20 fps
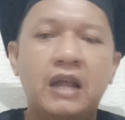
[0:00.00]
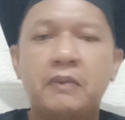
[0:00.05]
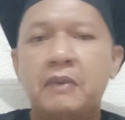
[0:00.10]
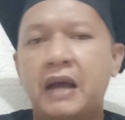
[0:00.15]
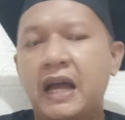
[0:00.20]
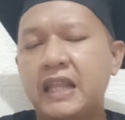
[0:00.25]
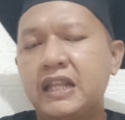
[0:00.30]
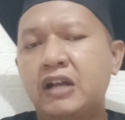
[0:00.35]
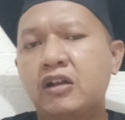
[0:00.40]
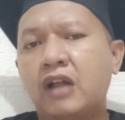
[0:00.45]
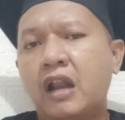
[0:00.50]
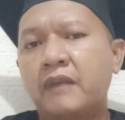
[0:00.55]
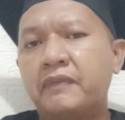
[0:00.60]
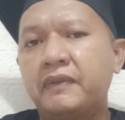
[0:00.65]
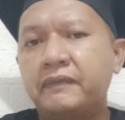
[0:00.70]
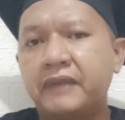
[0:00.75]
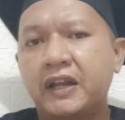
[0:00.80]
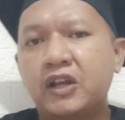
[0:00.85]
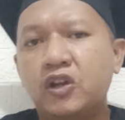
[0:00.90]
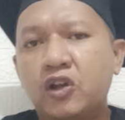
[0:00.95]
Nah makanya kalau
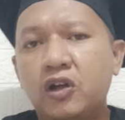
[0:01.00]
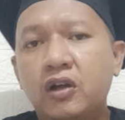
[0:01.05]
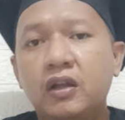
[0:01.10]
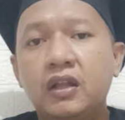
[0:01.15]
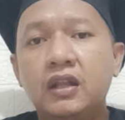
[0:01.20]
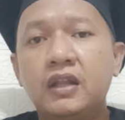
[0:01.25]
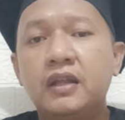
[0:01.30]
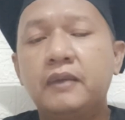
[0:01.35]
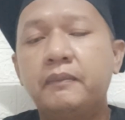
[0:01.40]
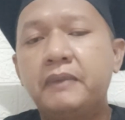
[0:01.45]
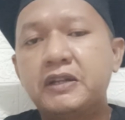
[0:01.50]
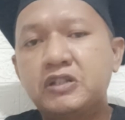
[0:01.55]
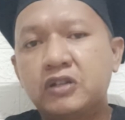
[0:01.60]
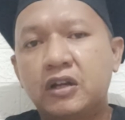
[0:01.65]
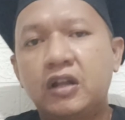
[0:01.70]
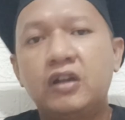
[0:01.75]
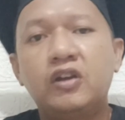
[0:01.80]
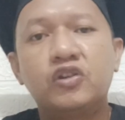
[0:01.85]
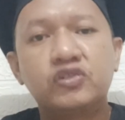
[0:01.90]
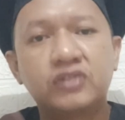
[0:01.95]
Calvin Verdong
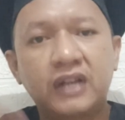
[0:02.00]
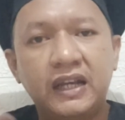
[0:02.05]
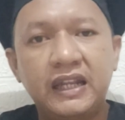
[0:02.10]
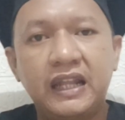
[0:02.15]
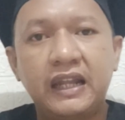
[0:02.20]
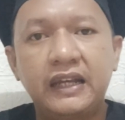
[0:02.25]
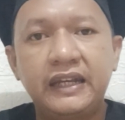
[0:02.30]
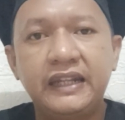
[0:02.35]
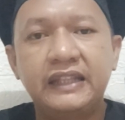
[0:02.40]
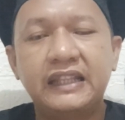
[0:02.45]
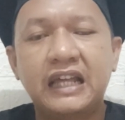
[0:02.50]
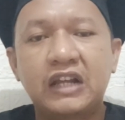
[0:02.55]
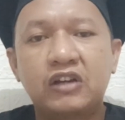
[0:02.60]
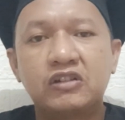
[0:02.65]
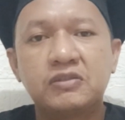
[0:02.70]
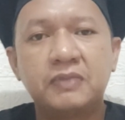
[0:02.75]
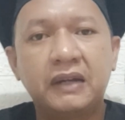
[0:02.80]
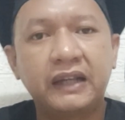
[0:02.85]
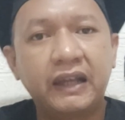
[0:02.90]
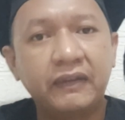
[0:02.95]
besok lawan Australia
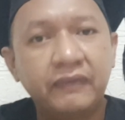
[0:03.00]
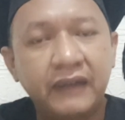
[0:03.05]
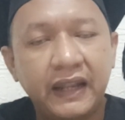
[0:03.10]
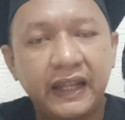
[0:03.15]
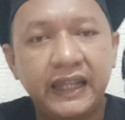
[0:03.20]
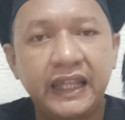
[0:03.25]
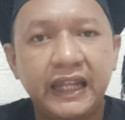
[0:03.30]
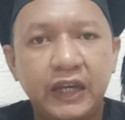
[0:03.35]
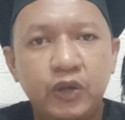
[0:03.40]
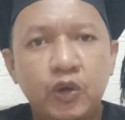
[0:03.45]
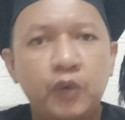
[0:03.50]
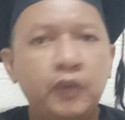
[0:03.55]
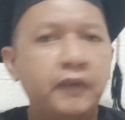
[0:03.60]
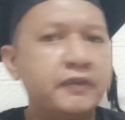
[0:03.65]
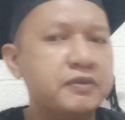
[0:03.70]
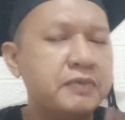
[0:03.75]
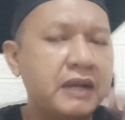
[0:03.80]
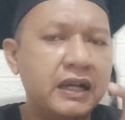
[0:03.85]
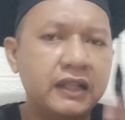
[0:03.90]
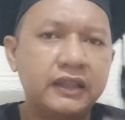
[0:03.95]
ditaruh sebagai flank kiri, gue
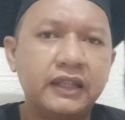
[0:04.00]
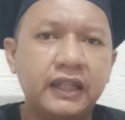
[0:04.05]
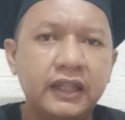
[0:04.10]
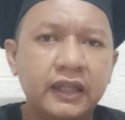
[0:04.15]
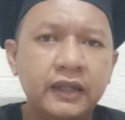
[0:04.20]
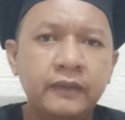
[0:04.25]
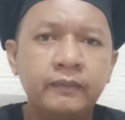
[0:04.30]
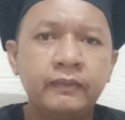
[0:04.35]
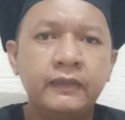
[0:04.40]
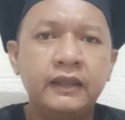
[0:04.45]
optimis banget nih.